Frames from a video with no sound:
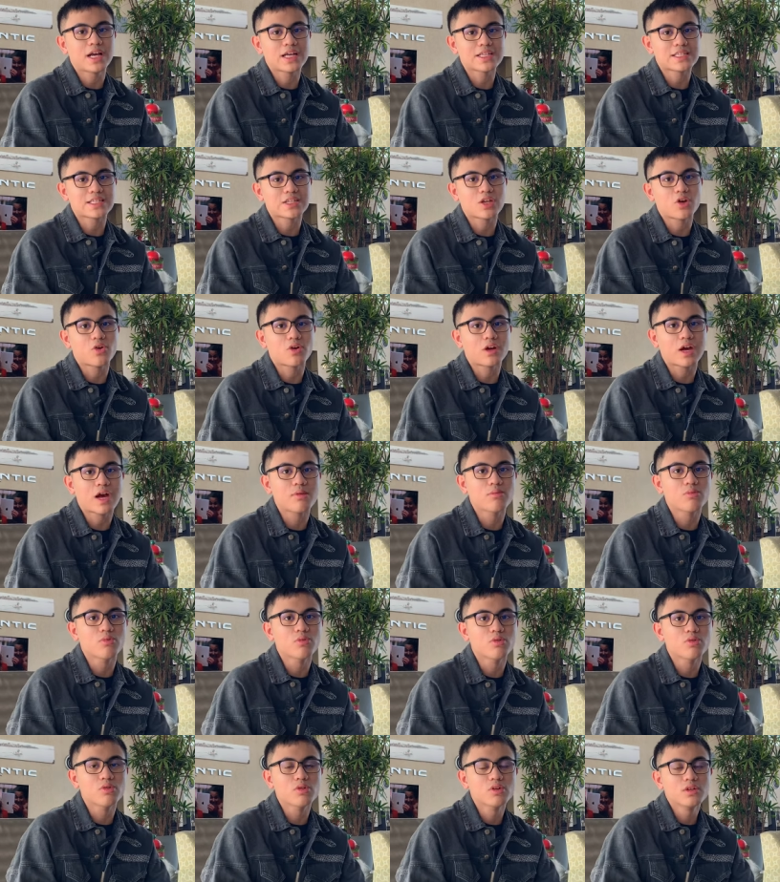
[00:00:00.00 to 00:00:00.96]
ngasih tahu
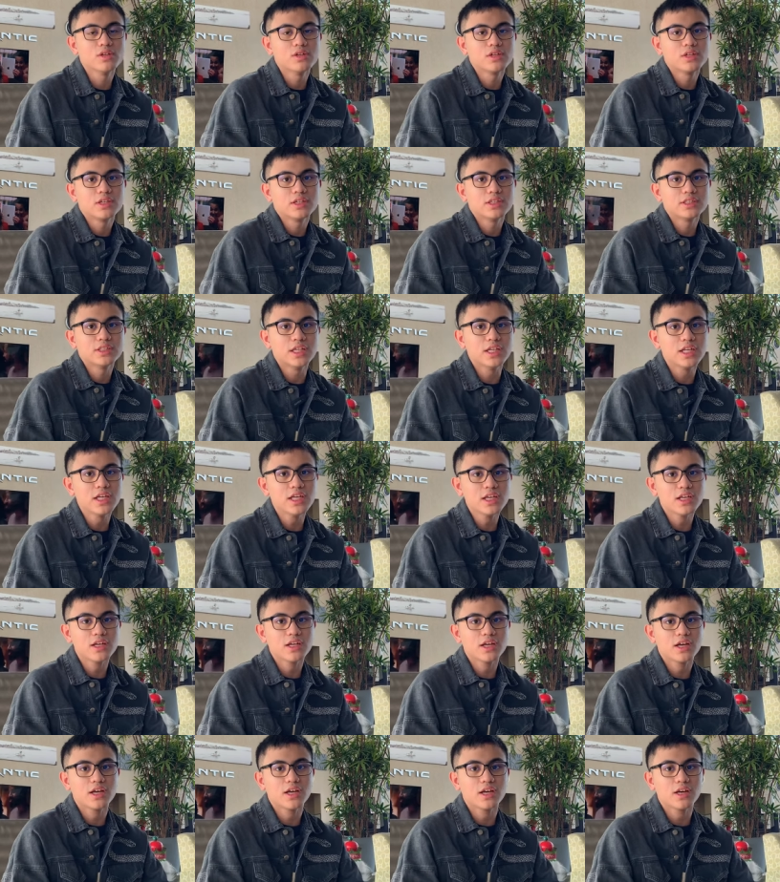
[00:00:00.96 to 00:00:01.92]
kamu jadi
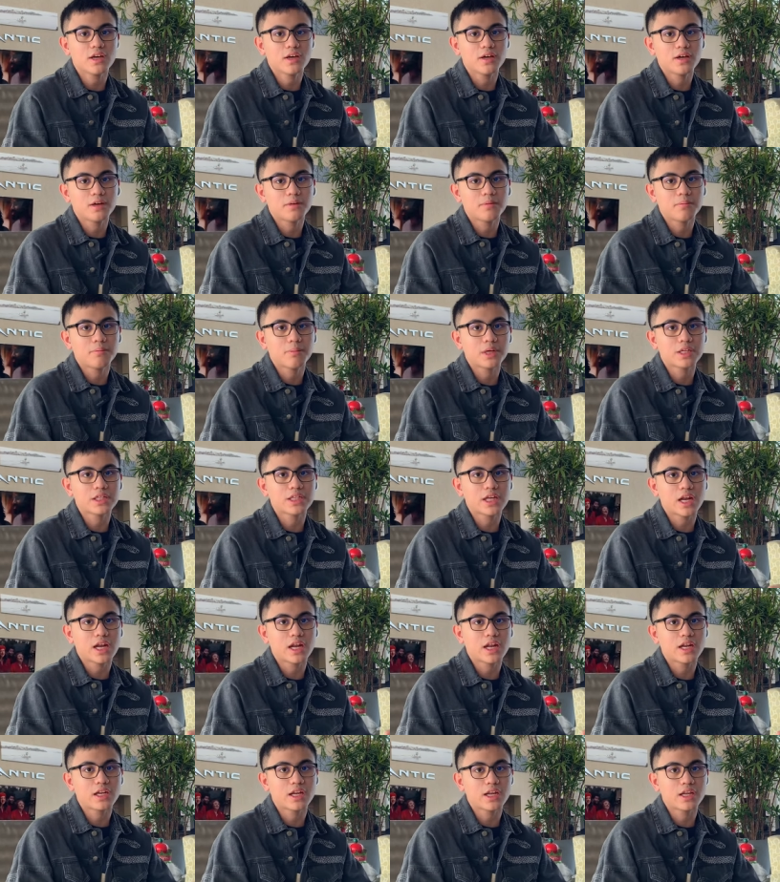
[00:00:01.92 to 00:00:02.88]
uh,
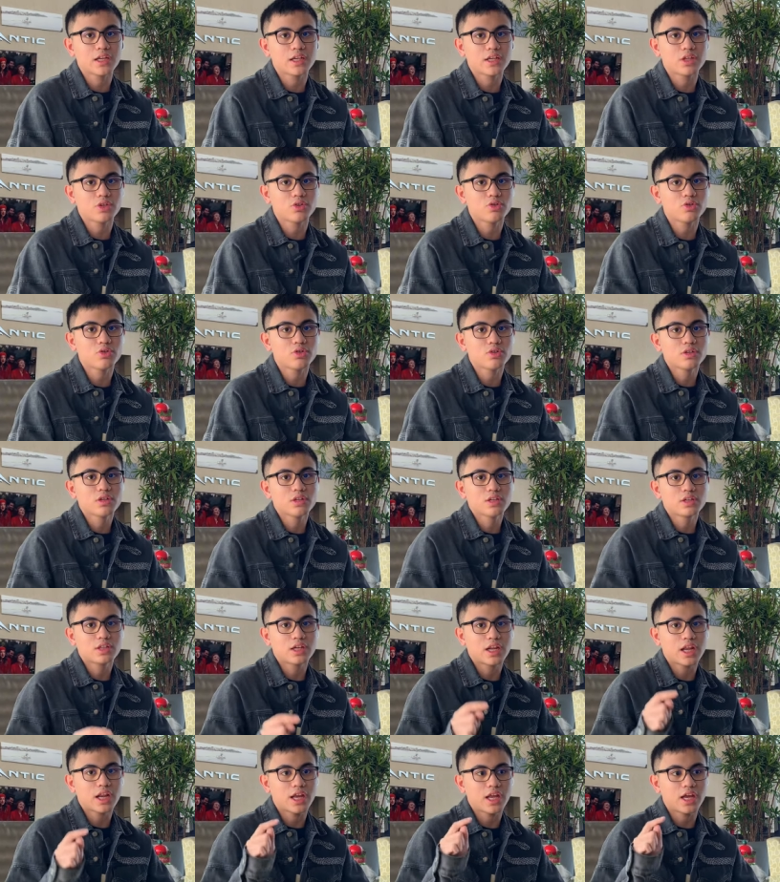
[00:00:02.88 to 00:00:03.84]
perjalanan itu
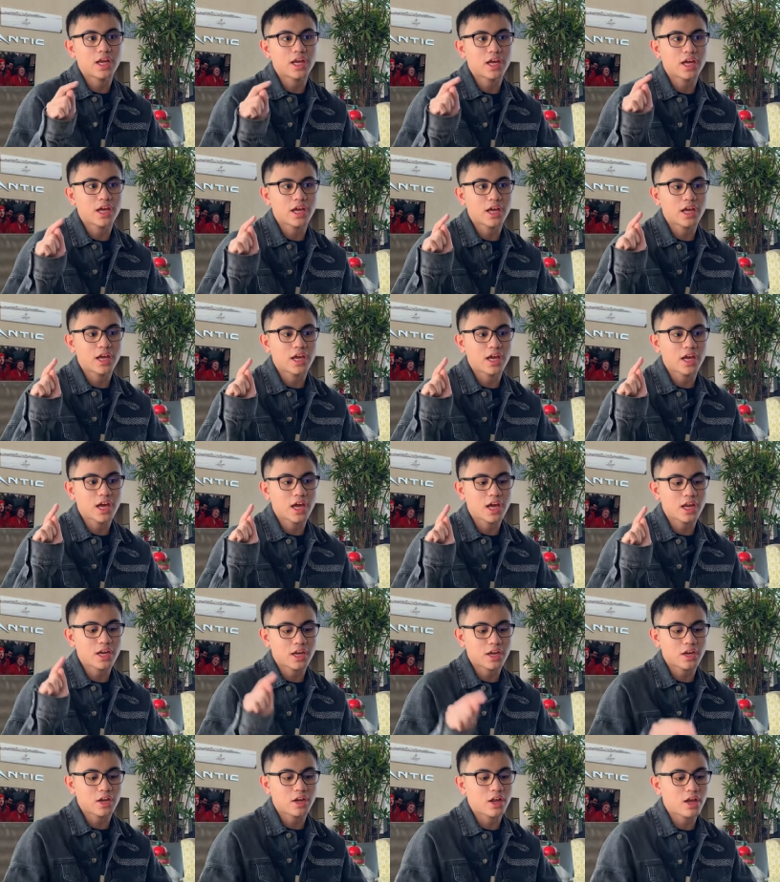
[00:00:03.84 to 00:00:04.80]
dari
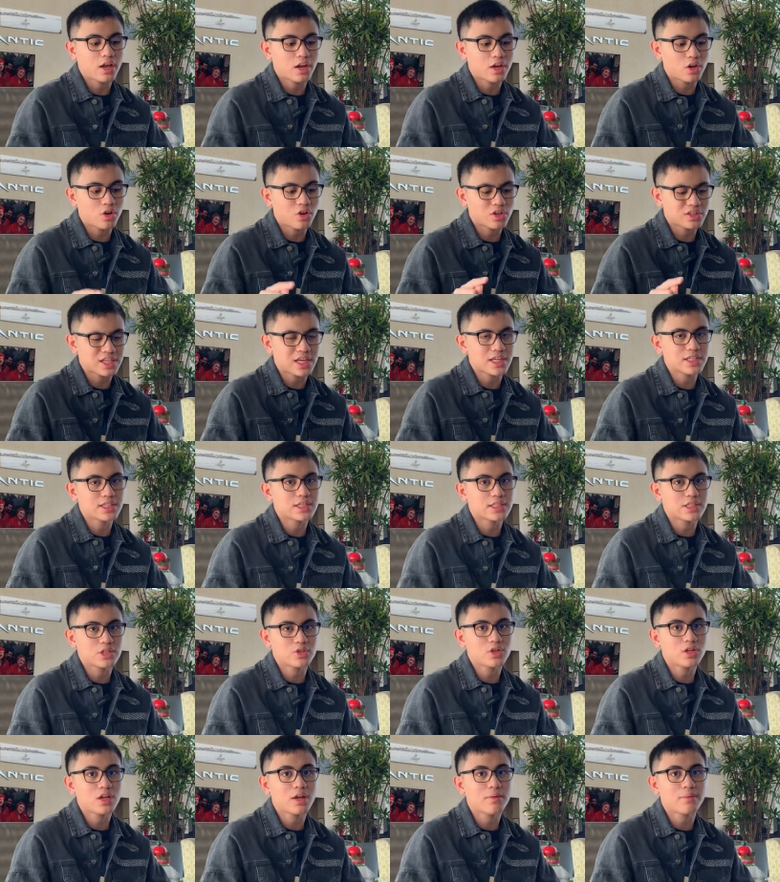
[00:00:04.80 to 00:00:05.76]
Air eh, Los Angeles
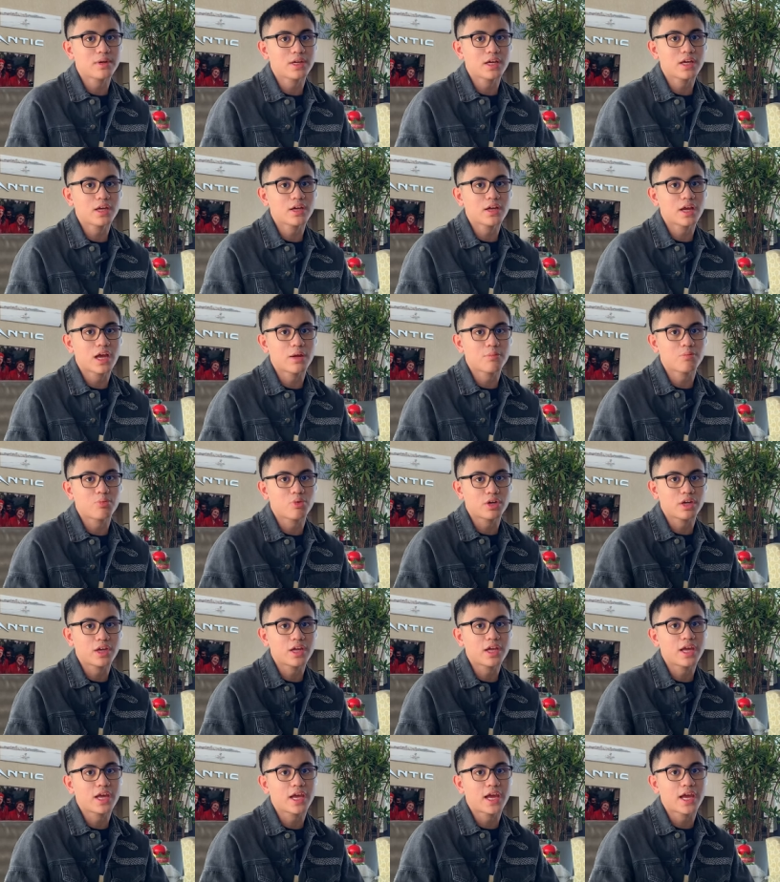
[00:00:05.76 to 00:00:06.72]
itu namanya
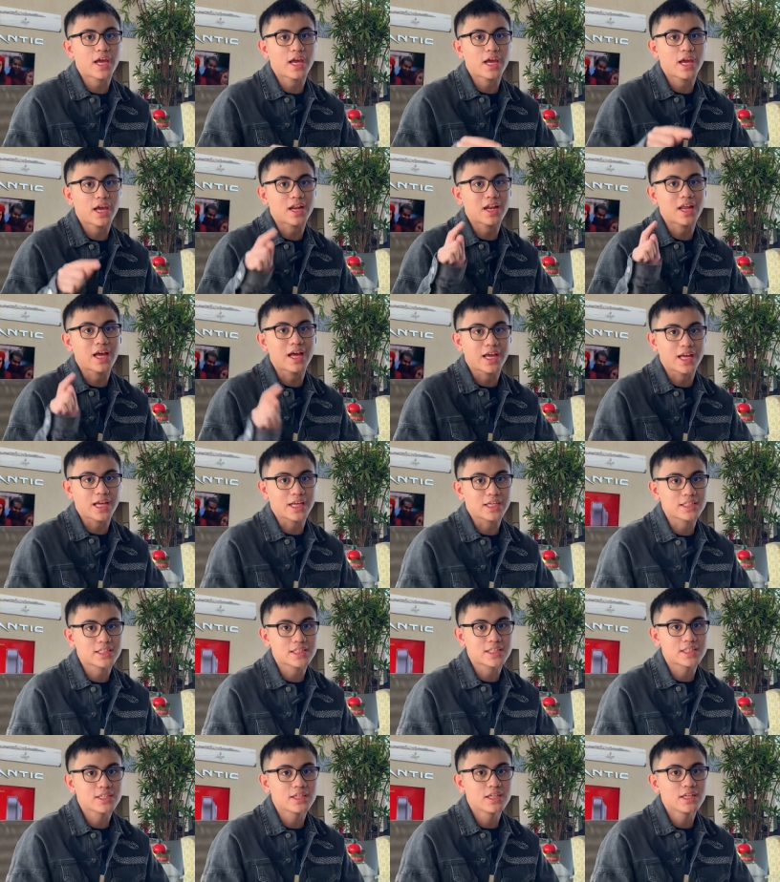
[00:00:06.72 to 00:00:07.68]
airportnya
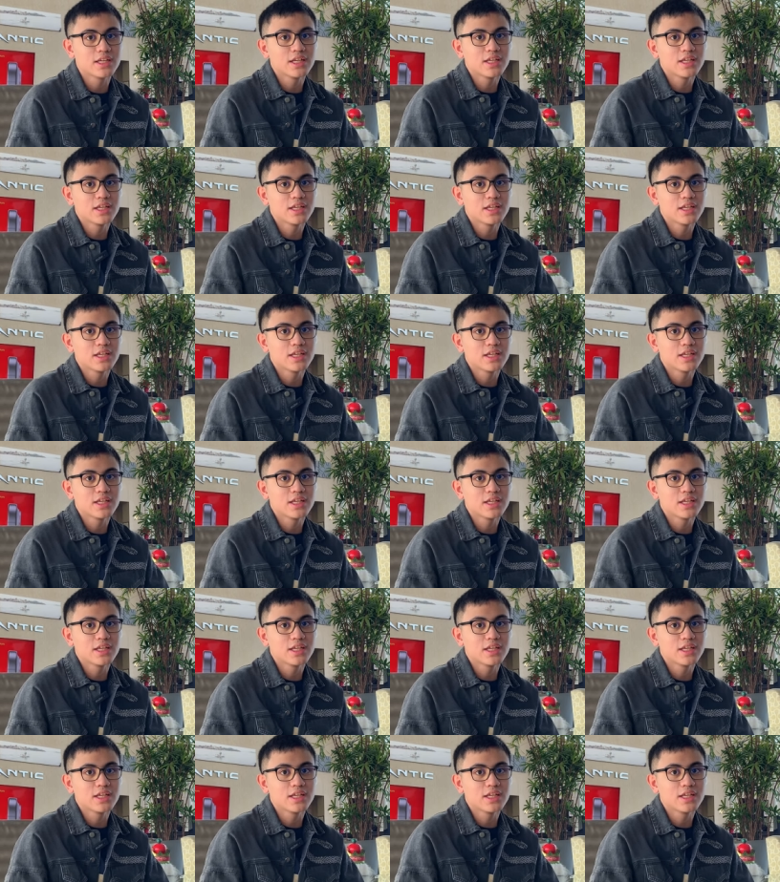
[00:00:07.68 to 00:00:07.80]
LAX